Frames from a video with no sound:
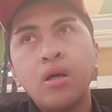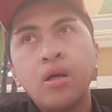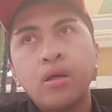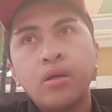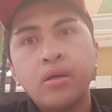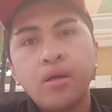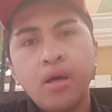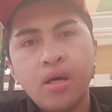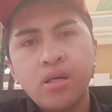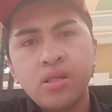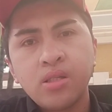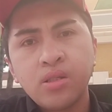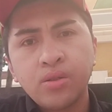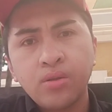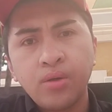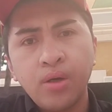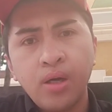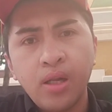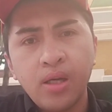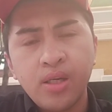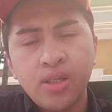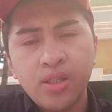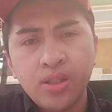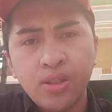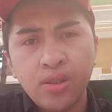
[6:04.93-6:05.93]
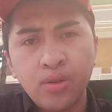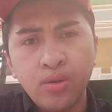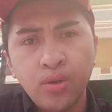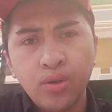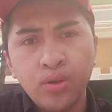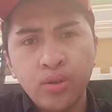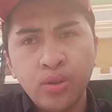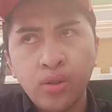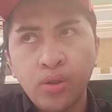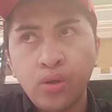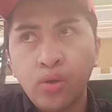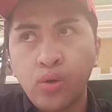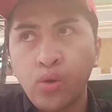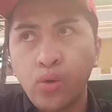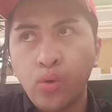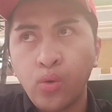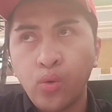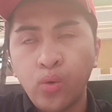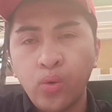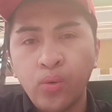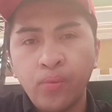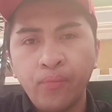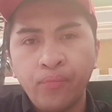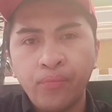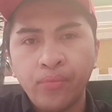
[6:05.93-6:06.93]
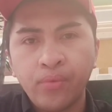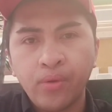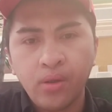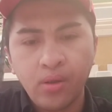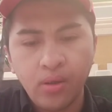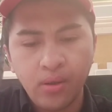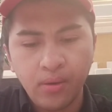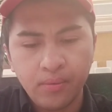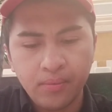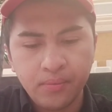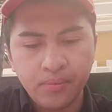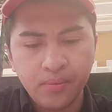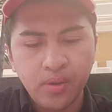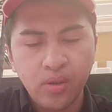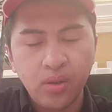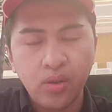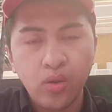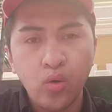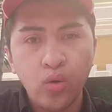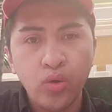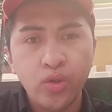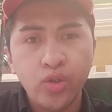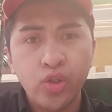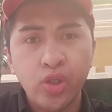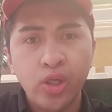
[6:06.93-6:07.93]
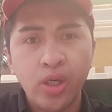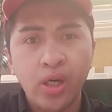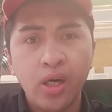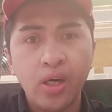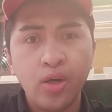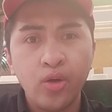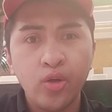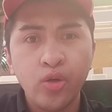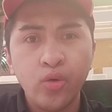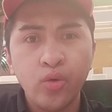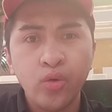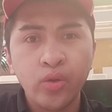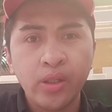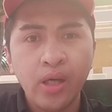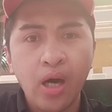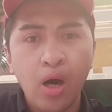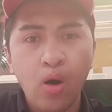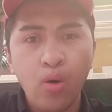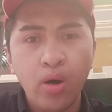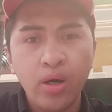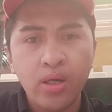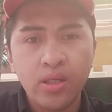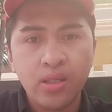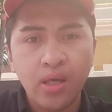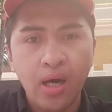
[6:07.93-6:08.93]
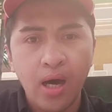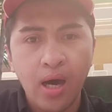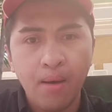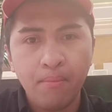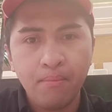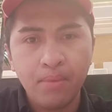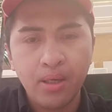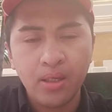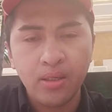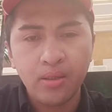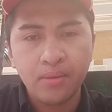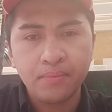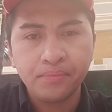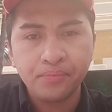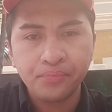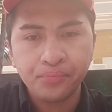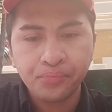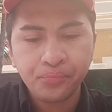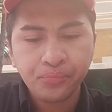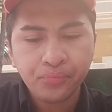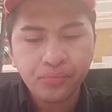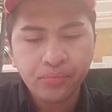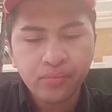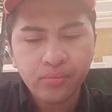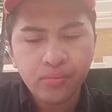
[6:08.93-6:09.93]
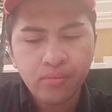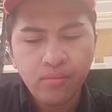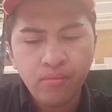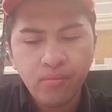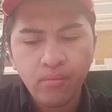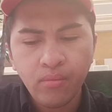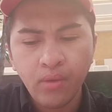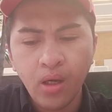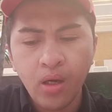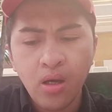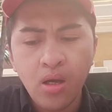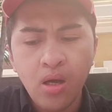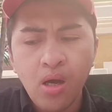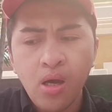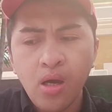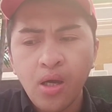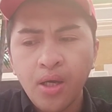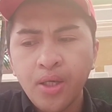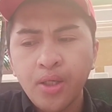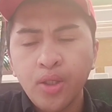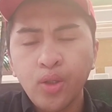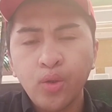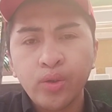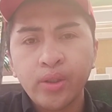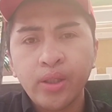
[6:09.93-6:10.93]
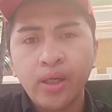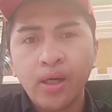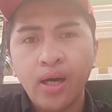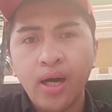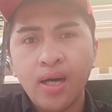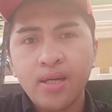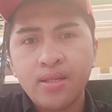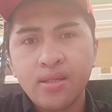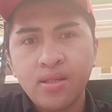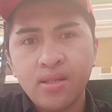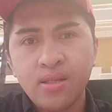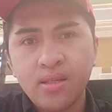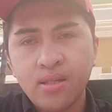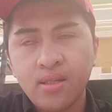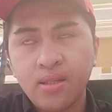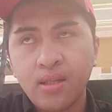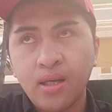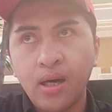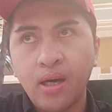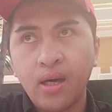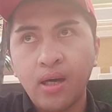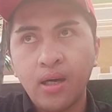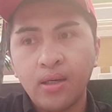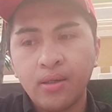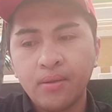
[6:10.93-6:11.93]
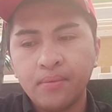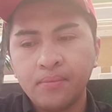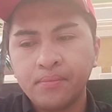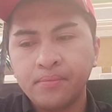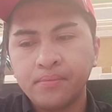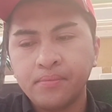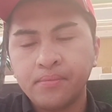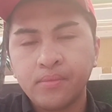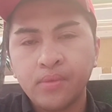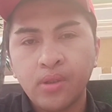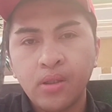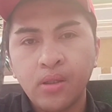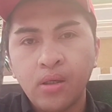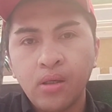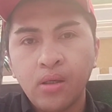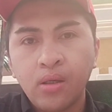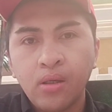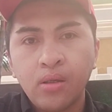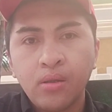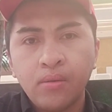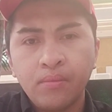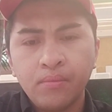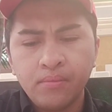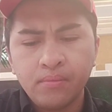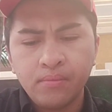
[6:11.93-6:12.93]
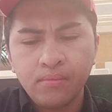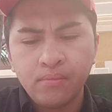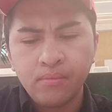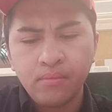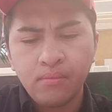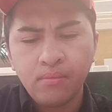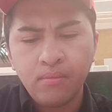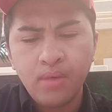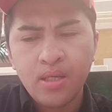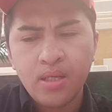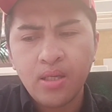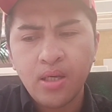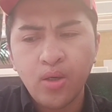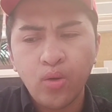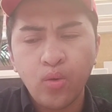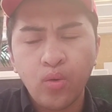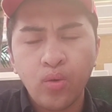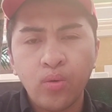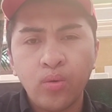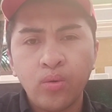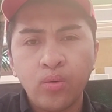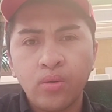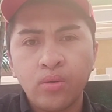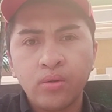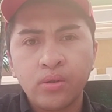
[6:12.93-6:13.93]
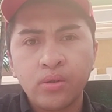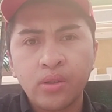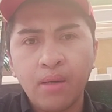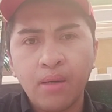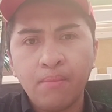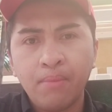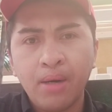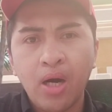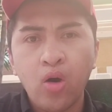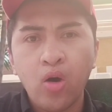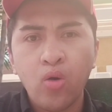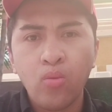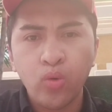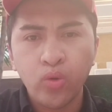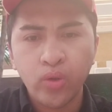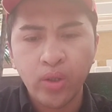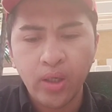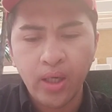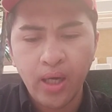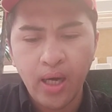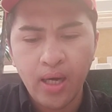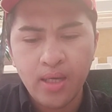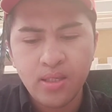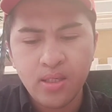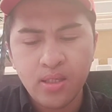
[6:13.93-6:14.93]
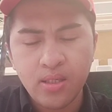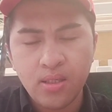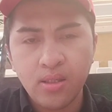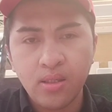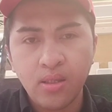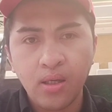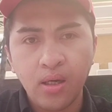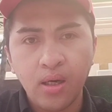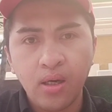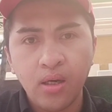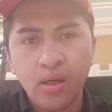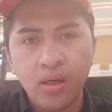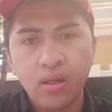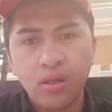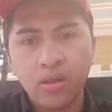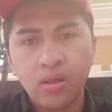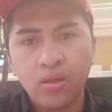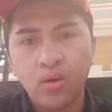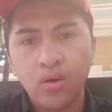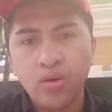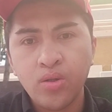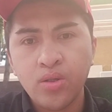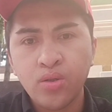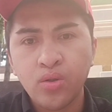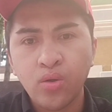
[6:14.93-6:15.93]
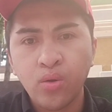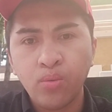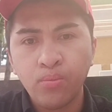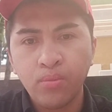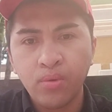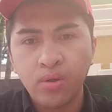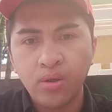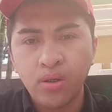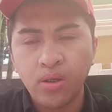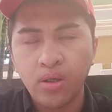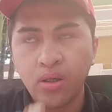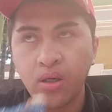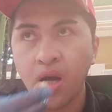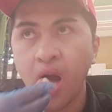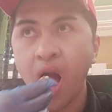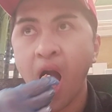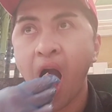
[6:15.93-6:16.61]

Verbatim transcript: guest relation crew yung GR yung tawag sa amin yung taga-assist ng basta yung trabaho mo taga-assist ng customer